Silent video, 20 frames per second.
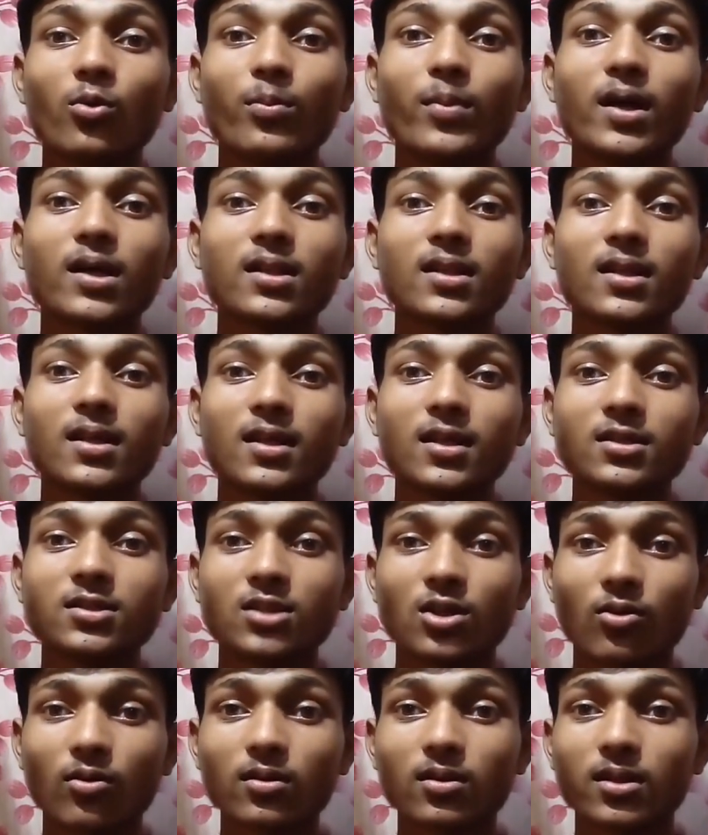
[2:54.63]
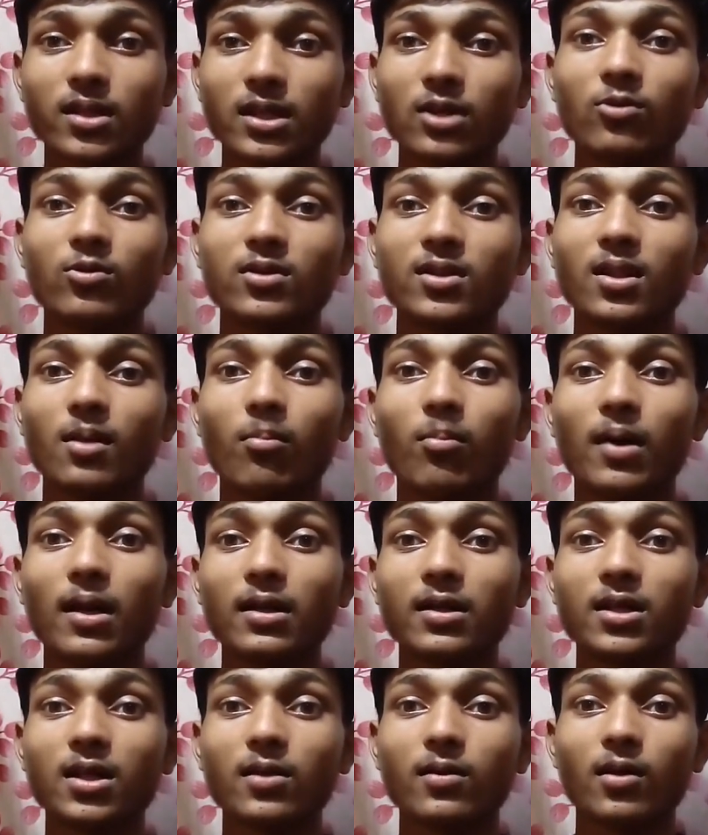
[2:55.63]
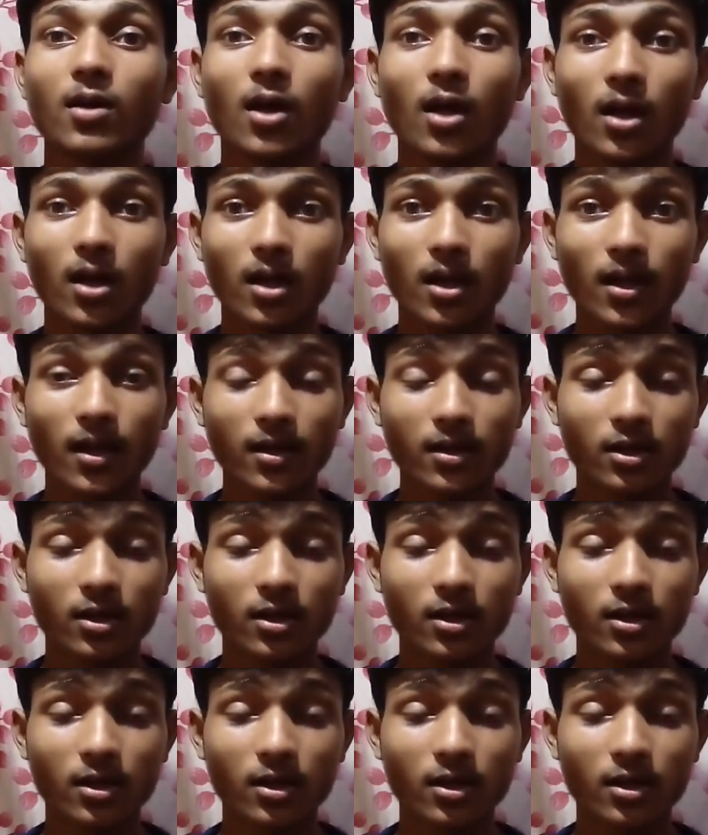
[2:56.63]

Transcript: व्यक्ति की ज़रूरत नहीं होती बल्कि एक